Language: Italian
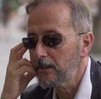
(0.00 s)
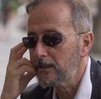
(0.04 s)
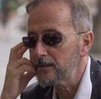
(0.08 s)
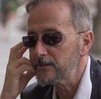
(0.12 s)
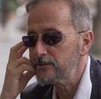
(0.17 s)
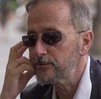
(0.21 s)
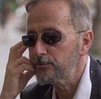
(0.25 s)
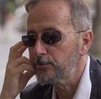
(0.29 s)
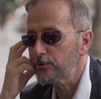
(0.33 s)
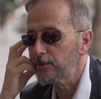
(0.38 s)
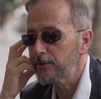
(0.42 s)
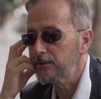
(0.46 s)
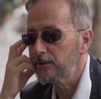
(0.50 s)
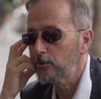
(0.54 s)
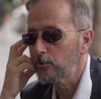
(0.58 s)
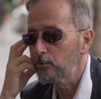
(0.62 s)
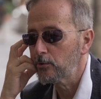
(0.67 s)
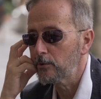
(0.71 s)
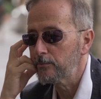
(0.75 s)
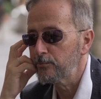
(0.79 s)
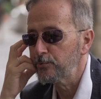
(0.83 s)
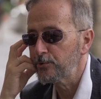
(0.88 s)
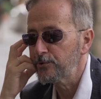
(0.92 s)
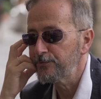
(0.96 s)
la storia del
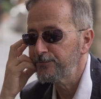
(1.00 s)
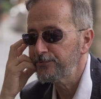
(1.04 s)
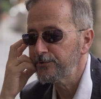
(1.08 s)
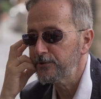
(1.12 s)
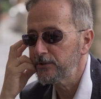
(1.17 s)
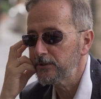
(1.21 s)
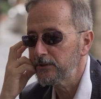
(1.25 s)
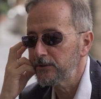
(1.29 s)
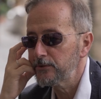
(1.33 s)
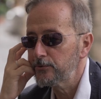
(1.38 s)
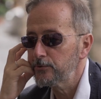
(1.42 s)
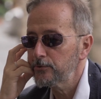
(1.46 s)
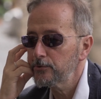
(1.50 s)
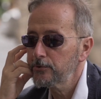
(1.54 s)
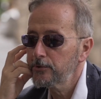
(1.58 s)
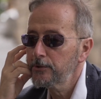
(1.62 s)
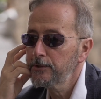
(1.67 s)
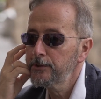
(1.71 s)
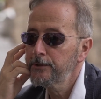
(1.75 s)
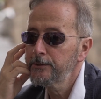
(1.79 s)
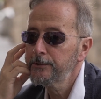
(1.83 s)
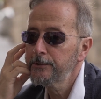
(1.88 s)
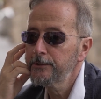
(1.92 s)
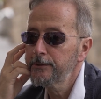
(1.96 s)
loro amore finito,
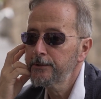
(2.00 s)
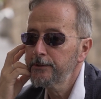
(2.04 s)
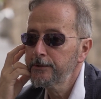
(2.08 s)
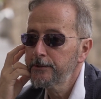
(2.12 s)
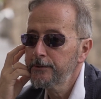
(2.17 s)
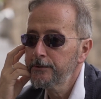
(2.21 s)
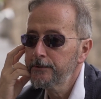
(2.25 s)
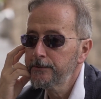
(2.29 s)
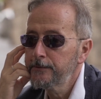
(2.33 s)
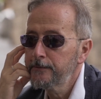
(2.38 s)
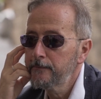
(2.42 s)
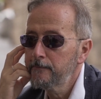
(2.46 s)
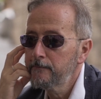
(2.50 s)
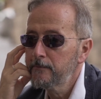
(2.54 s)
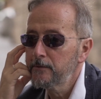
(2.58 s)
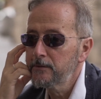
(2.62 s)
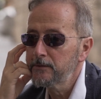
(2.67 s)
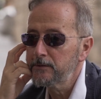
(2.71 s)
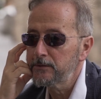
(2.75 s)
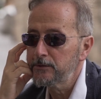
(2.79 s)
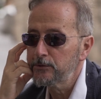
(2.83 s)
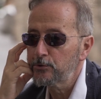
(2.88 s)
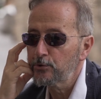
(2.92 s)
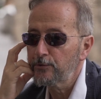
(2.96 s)

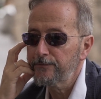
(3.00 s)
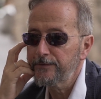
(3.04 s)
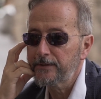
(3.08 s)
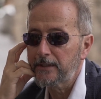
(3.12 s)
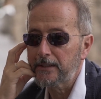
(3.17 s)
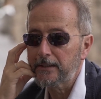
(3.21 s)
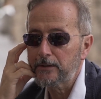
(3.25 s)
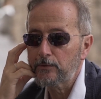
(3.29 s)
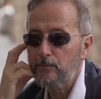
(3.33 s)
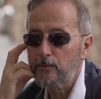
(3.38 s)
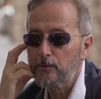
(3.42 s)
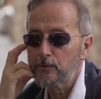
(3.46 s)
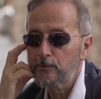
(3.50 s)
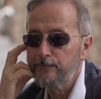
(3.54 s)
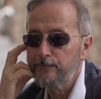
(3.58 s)
si troveranno a